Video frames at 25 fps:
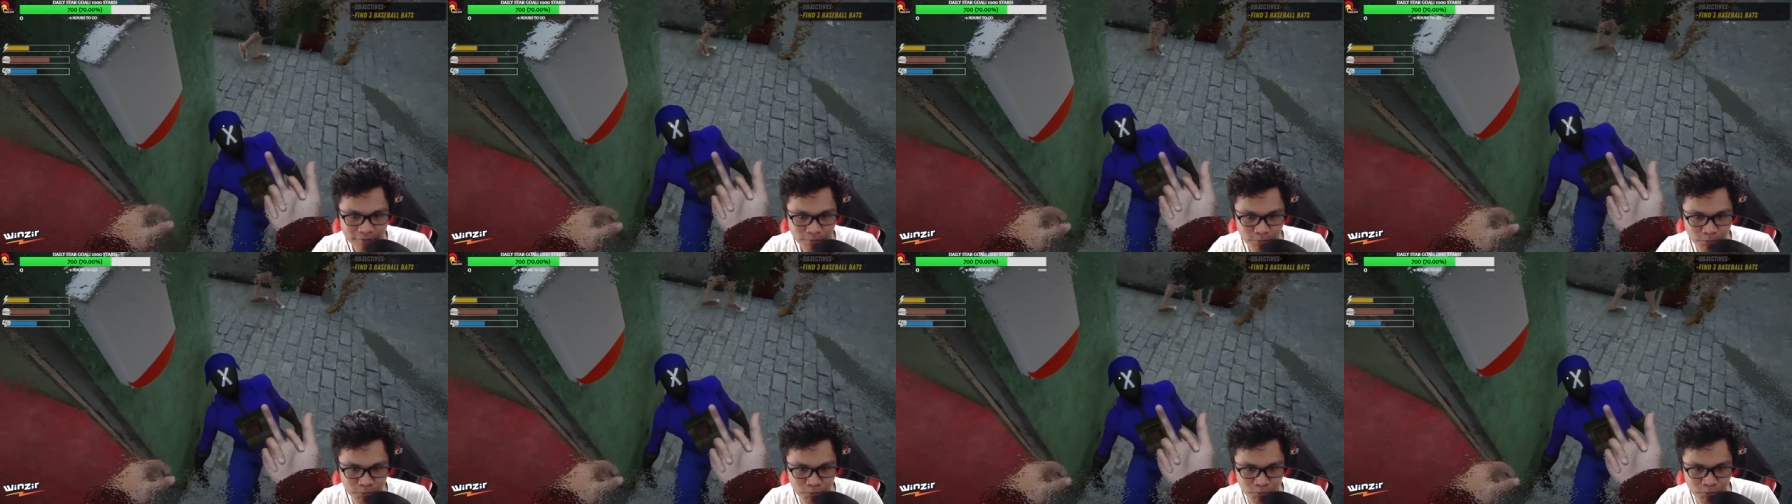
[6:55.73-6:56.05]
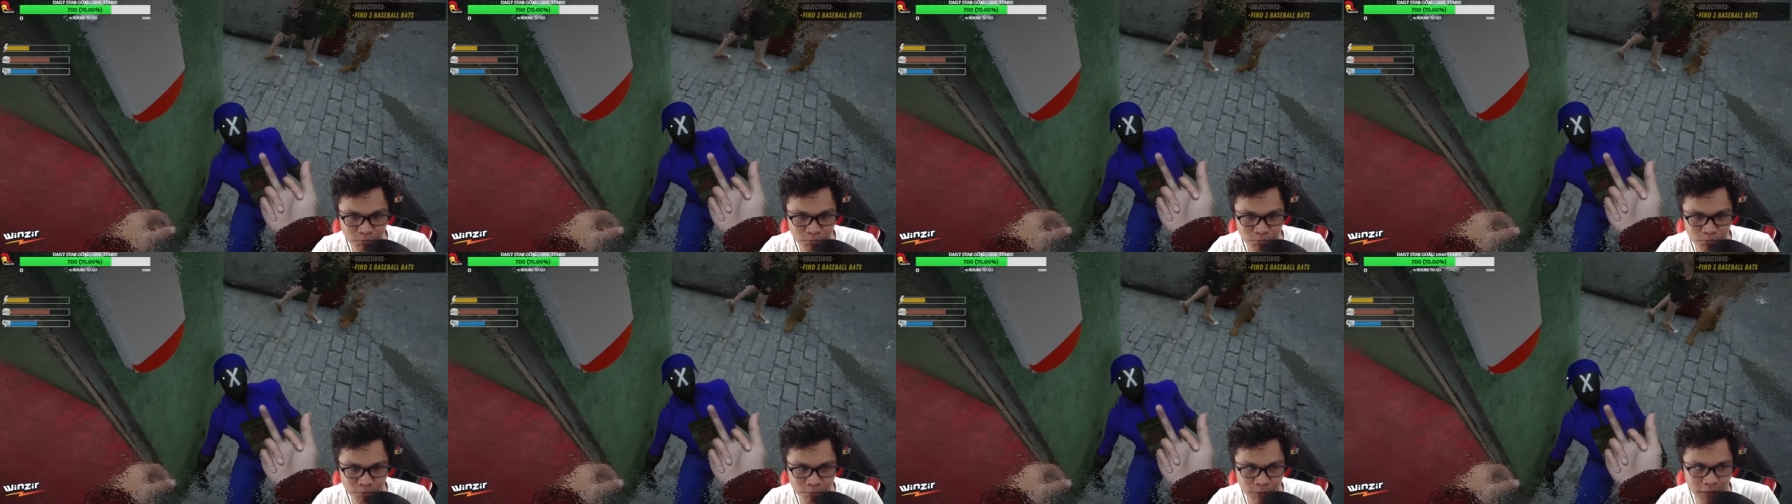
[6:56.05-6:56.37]

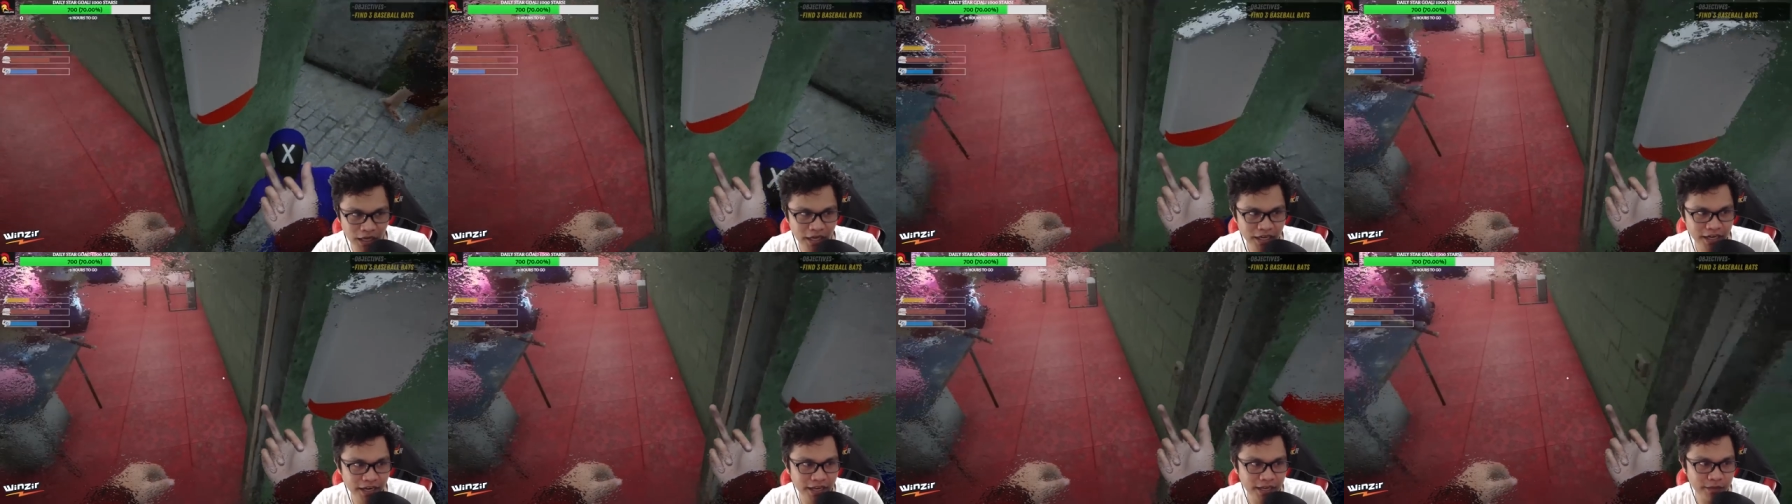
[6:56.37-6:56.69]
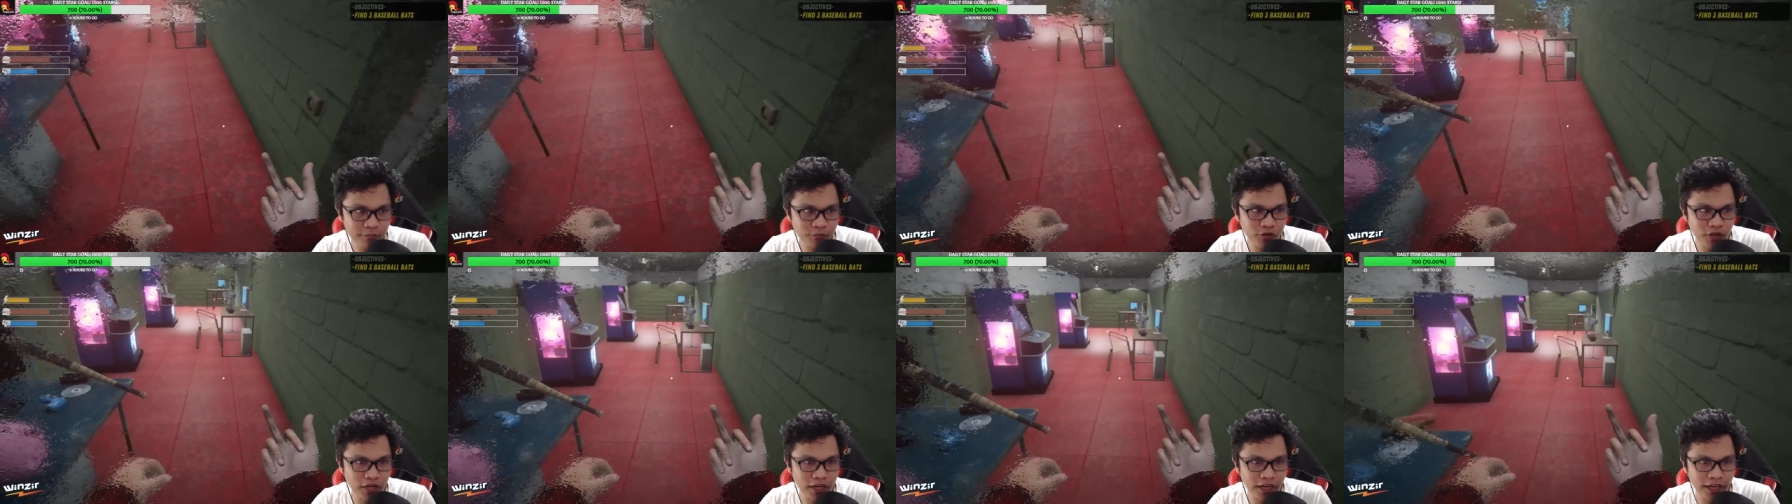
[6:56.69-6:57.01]
Hmm, aray
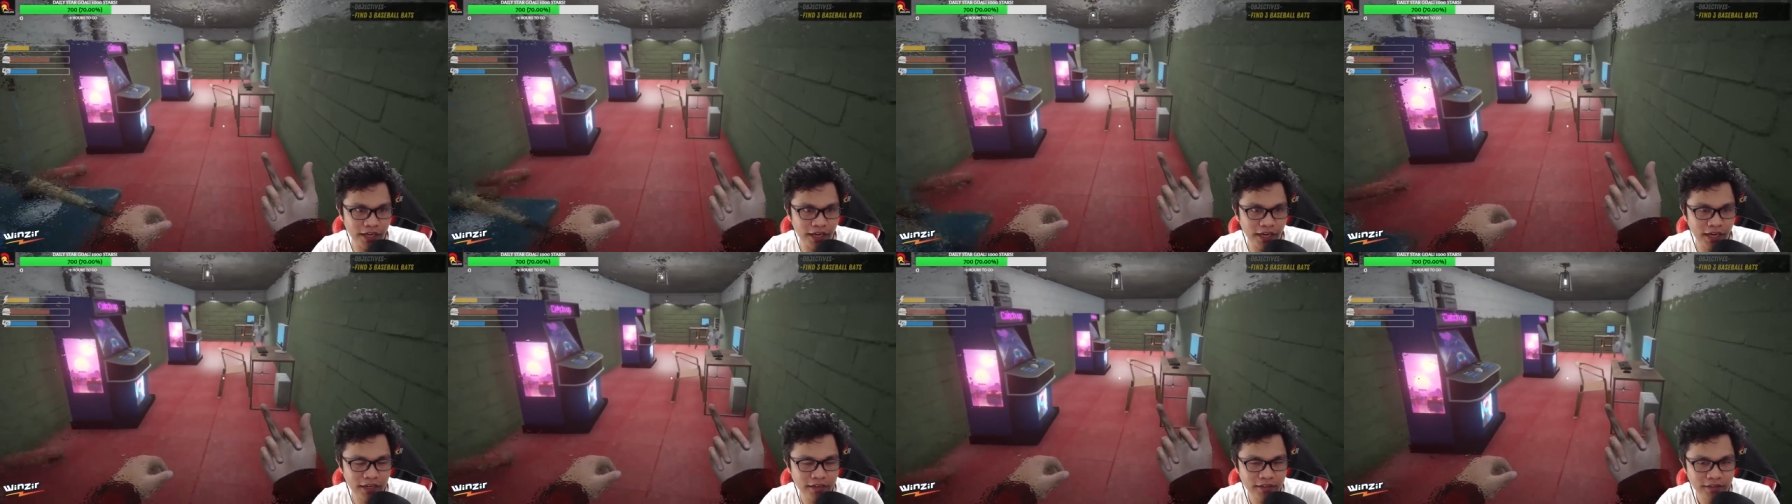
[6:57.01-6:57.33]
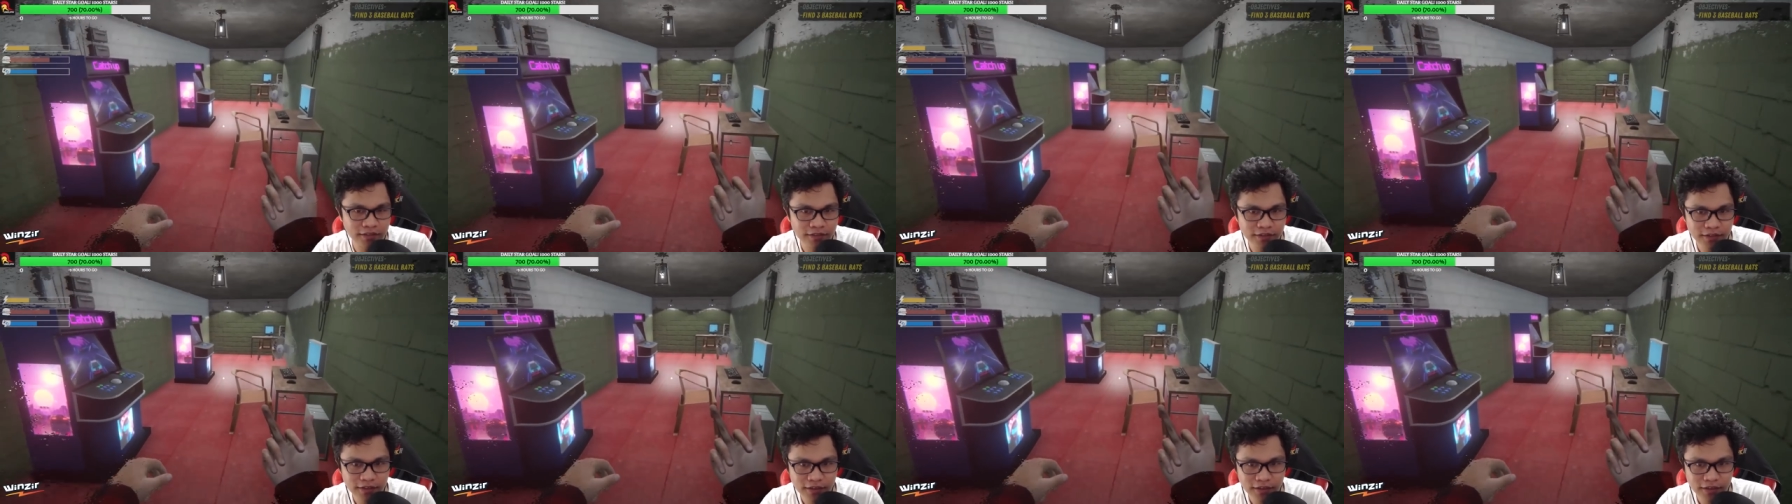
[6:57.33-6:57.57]
mo ay, ha?